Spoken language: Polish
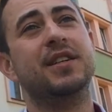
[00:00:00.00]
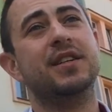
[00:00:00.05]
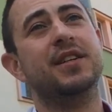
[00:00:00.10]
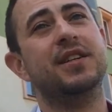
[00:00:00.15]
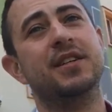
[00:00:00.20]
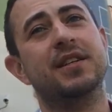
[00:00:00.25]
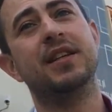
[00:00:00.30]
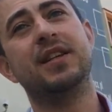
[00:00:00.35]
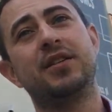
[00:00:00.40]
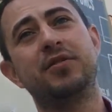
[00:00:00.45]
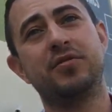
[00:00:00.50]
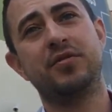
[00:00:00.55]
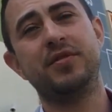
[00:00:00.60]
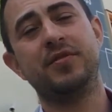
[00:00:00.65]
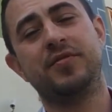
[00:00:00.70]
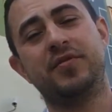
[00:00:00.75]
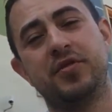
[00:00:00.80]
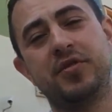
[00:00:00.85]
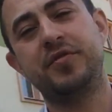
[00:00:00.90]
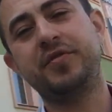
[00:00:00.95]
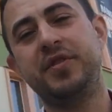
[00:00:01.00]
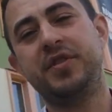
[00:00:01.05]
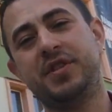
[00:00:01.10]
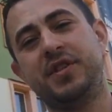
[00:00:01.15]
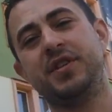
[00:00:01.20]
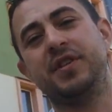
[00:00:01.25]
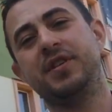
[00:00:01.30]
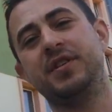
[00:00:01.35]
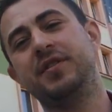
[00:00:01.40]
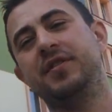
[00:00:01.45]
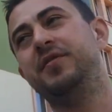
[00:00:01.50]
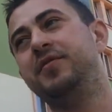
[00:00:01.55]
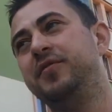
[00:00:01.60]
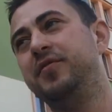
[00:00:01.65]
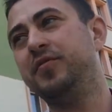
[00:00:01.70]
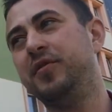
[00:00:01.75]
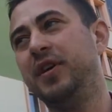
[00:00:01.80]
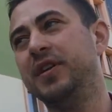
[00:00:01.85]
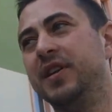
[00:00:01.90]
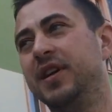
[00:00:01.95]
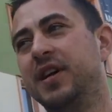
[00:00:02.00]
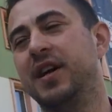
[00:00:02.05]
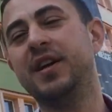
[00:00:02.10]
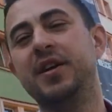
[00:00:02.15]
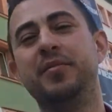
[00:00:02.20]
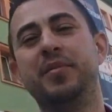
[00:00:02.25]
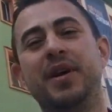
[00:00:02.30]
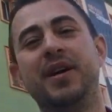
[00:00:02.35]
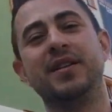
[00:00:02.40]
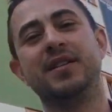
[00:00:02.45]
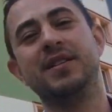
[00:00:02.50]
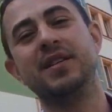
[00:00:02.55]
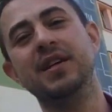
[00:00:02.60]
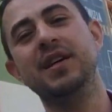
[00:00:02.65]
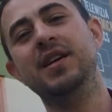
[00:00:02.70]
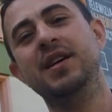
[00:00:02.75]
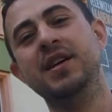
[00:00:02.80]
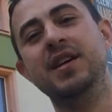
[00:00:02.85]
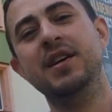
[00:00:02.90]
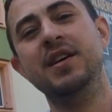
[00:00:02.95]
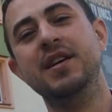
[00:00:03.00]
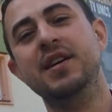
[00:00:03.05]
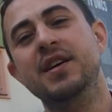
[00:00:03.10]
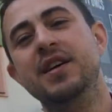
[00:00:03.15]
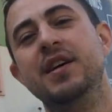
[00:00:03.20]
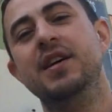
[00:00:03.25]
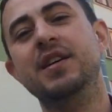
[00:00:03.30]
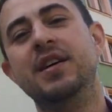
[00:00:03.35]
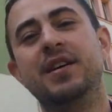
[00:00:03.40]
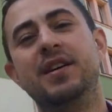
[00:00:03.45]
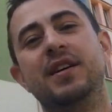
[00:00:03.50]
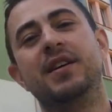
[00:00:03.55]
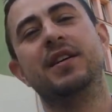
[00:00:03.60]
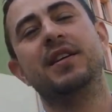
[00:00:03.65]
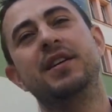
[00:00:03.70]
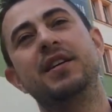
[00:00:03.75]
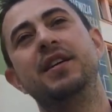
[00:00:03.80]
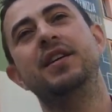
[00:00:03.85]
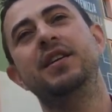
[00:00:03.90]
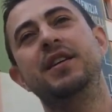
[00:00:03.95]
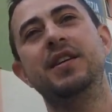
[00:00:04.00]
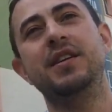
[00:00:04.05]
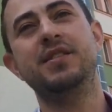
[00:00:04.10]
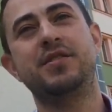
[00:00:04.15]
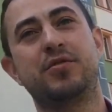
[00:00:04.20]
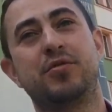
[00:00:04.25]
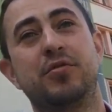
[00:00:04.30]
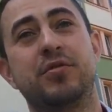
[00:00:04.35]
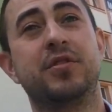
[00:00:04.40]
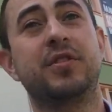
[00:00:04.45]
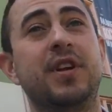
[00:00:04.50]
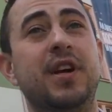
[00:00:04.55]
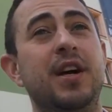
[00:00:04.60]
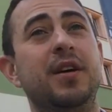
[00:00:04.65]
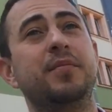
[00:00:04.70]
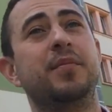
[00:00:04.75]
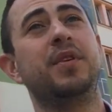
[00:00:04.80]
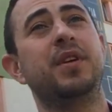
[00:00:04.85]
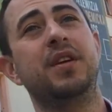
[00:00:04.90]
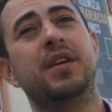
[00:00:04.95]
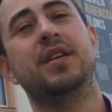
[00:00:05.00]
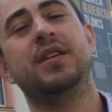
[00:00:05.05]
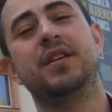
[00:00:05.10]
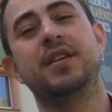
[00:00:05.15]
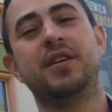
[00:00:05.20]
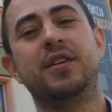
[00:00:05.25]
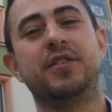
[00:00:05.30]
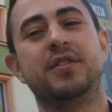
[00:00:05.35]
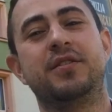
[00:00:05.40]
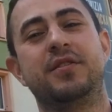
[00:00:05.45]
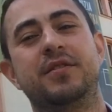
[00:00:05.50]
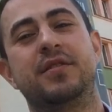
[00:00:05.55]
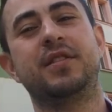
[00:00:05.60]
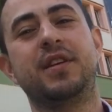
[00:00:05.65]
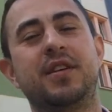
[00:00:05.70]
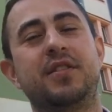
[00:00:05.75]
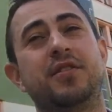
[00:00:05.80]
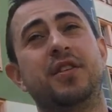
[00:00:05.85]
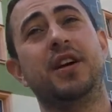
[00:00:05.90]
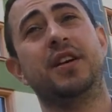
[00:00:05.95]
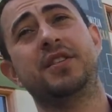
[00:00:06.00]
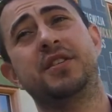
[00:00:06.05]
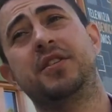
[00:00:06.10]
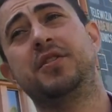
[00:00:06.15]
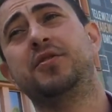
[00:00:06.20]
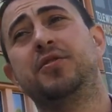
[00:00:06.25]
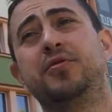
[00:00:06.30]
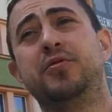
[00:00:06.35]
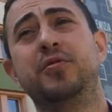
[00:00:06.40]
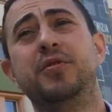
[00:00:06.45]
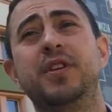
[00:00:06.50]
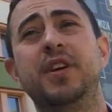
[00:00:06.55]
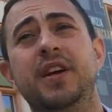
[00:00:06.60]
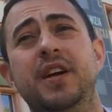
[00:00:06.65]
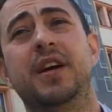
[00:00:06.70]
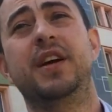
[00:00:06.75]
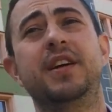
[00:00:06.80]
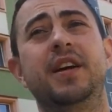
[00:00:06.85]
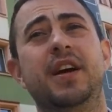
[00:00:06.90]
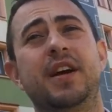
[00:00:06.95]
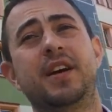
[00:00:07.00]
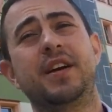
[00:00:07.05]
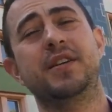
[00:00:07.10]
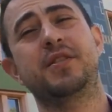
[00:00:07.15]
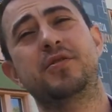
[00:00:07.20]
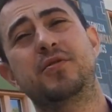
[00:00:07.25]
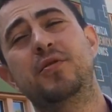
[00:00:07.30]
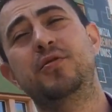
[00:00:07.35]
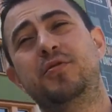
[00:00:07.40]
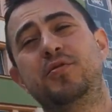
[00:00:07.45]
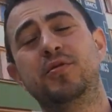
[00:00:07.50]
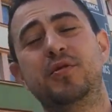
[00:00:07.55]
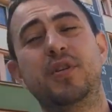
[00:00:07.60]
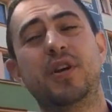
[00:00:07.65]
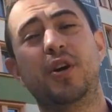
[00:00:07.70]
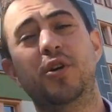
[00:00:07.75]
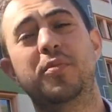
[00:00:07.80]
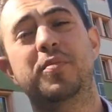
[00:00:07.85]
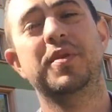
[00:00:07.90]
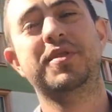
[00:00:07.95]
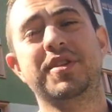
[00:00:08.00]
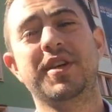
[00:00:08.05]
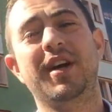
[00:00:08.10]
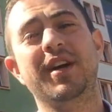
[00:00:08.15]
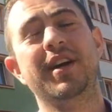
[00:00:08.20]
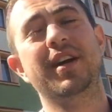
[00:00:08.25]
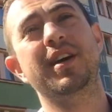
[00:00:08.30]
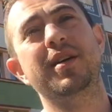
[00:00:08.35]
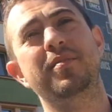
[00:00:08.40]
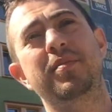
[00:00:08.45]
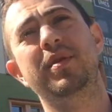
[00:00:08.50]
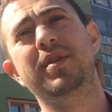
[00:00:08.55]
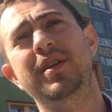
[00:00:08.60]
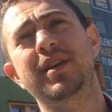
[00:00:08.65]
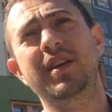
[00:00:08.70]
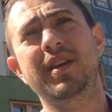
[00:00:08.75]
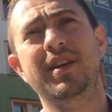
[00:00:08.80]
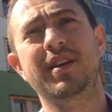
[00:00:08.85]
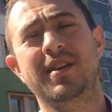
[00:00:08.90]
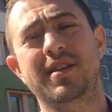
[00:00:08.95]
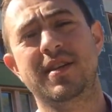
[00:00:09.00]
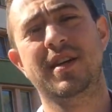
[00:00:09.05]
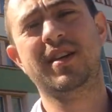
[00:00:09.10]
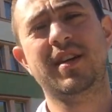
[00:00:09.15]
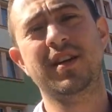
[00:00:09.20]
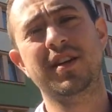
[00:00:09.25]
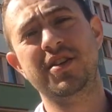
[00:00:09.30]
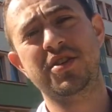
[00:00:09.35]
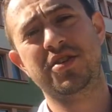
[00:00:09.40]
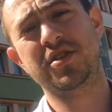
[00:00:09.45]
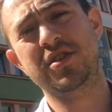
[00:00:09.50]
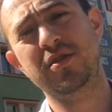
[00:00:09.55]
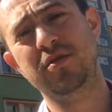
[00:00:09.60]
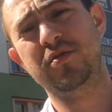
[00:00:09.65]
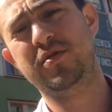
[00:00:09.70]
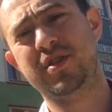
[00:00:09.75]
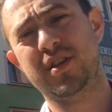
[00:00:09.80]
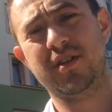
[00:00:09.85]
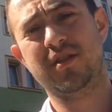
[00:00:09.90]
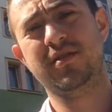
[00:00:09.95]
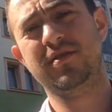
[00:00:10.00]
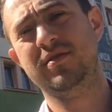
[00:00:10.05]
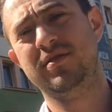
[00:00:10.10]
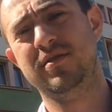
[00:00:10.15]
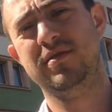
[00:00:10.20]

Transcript: e, na różne, oczywiście w ładne krajobrazy e, i instruktorami od tego jak się gotuje, jaka jest kultura, obyczaje byli zagraniczni ludzie.